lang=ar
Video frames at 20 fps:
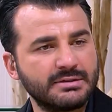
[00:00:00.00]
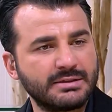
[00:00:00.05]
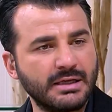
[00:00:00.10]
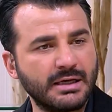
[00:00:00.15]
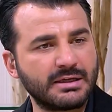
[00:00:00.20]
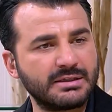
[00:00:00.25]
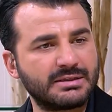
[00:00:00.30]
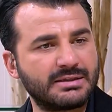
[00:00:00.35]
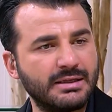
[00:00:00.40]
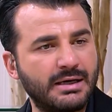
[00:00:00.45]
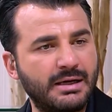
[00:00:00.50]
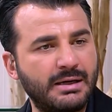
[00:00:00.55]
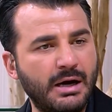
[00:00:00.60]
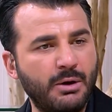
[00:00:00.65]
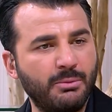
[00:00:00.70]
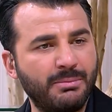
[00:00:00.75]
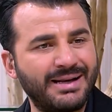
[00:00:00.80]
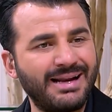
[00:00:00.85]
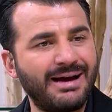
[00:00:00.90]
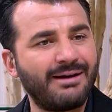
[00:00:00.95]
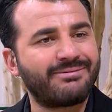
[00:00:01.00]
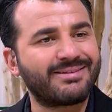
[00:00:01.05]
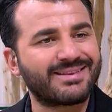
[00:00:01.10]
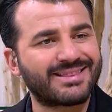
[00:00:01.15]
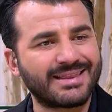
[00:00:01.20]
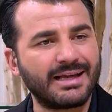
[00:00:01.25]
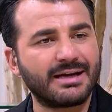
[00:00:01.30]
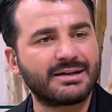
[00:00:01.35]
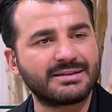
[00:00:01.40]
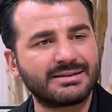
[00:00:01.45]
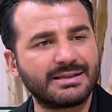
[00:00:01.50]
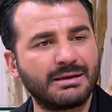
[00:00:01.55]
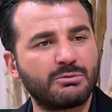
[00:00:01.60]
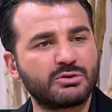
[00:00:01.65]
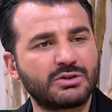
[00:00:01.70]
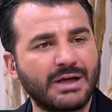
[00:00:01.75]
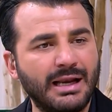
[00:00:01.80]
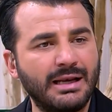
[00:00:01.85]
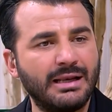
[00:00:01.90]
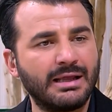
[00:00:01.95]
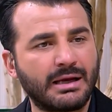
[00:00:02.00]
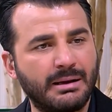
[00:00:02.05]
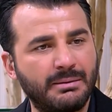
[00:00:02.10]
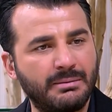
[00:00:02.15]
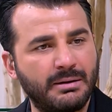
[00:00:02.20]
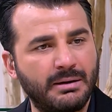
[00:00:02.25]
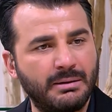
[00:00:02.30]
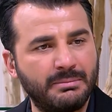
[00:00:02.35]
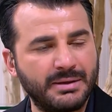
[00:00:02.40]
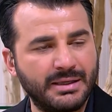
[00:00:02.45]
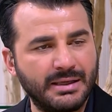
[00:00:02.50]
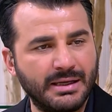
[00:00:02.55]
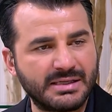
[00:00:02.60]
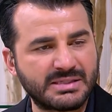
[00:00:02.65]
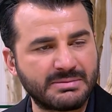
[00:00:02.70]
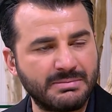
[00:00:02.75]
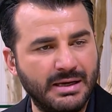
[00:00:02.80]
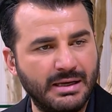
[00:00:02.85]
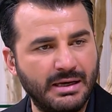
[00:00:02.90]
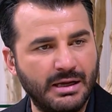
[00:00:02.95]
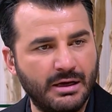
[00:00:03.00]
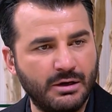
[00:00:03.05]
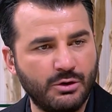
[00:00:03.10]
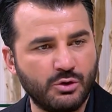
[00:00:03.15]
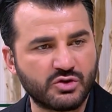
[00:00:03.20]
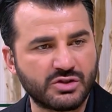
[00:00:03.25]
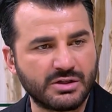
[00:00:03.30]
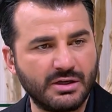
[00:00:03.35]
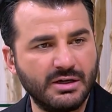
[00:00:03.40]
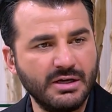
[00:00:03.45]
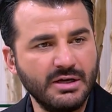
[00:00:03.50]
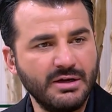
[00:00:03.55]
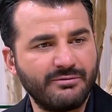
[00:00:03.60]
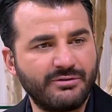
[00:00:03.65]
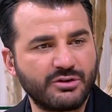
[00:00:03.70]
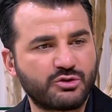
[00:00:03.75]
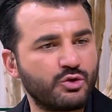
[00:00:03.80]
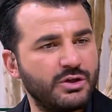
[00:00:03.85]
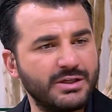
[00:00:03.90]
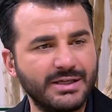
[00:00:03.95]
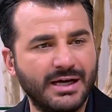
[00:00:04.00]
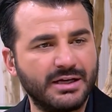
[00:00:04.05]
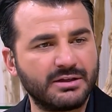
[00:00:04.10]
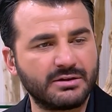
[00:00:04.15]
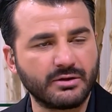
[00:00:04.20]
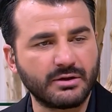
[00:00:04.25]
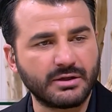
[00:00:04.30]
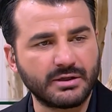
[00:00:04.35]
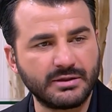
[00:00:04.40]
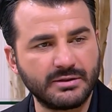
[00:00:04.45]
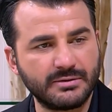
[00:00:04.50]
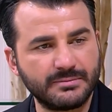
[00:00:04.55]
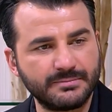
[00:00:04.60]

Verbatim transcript: طاقتنا او منافذ طاقتنا متعلقه باسماء الله الحسنى يس. فشو هي هاي النظريه